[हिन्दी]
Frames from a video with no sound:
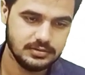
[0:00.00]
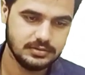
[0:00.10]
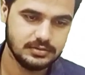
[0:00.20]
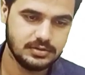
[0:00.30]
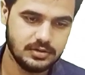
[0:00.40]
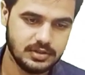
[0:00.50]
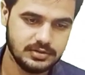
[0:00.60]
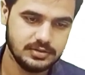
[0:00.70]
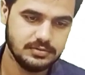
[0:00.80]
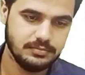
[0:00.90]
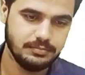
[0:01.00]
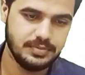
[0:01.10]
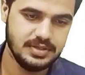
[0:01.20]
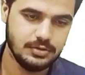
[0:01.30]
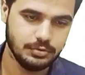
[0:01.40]
डॉट
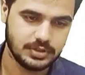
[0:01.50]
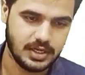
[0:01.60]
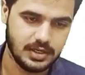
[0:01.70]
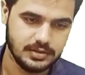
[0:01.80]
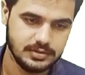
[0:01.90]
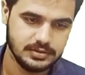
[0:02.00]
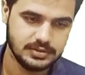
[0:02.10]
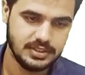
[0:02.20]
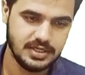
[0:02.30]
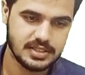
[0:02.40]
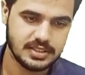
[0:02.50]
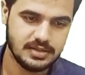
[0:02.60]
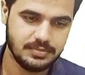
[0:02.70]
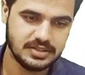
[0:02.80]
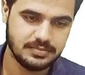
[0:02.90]
बी होता है ठीक है तो
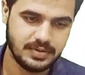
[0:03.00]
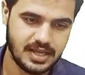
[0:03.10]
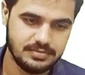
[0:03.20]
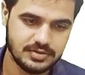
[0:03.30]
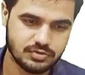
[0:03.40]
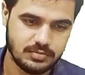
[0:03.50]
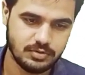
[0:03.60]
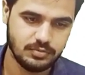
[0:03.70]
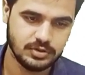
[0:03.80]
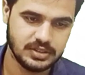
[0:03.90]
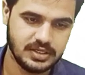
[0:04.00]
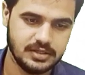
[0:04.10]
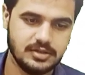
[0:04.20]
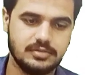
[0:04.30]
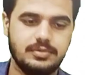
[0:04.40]
ये मल्टीप्लाई भी इसको हम लोग बोलते हैं
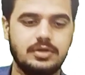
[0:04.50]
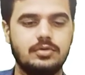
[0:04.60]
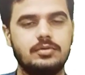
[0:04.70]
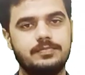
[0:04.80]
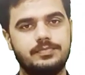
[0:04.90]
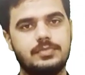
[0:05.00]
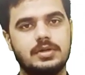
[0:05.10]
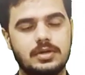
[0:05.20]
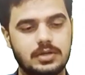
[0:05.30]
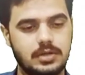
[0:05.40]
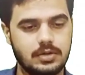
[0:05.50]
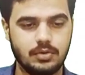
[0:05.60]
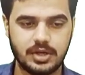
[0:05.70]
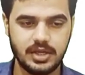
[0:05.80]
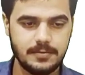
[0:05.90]
ए डॉट बी को
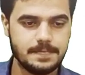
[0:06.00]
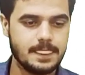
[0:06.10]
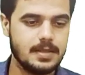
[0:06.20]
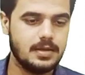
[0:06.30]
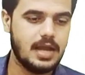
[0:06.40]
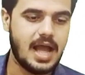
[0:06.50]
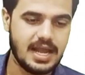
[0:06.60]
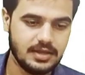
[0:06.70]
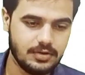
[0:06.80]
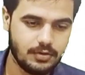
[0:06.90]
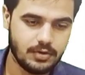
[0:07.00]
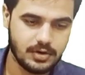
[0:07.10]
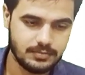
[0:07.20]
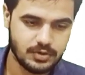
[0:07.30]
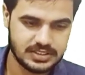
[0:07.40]
ओके आगे और, और
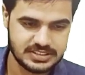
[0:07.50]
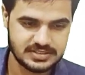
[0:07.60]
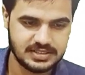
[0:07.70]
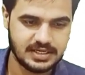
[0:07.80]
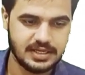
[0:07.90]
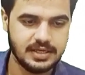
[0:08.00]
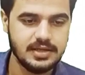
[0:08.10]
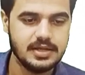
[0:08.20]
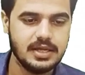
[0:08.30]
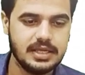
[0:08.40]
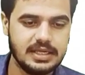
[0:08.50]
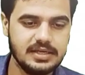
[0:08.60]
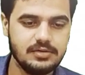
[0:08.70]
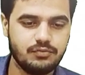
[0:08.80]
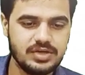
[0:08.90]
हम लोग अच्छे से देखेंगे
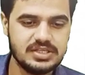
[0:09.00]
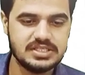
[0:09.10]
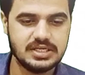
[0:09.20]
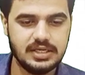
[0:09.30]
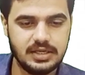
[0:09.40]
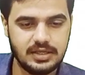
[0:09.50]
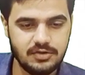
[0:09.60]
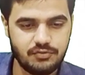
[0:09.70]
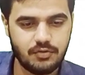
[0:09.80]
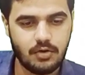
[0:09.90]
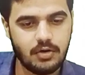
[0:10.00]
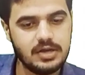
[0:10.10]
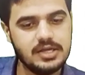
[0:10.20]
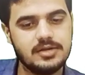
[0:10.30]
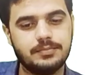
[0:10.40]
इन विच इफ
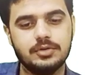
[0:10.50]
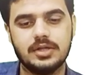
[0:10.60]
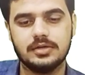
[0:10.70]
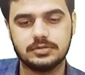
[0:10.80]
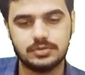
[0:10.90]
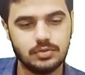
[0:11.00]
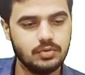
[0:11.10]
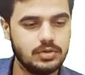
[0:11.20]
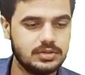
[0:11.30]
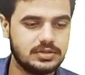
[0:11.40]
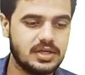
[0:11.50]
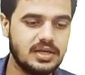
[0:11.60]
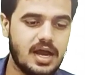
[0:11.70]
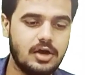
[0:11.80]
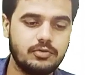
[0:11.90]
ऑल इनपुट आर ट्रू
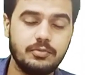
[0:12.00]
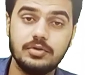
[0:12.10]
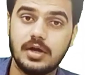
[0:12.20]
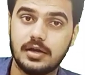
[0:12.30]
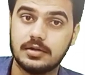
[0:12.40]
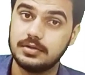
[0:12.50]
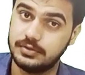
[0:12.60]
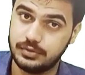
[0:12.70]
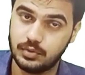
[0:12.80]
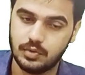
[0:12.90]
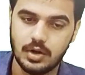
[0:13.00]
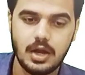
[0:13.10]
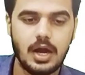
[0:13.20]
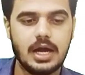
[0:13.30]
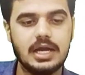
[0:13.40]
देन आउटपुट आर ट्रू
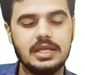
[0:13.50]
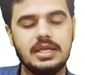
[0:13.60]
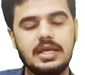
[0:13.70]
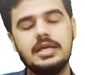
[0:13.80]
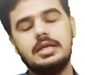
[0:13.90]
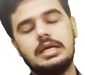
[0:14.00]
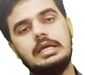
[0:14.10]
अगर एक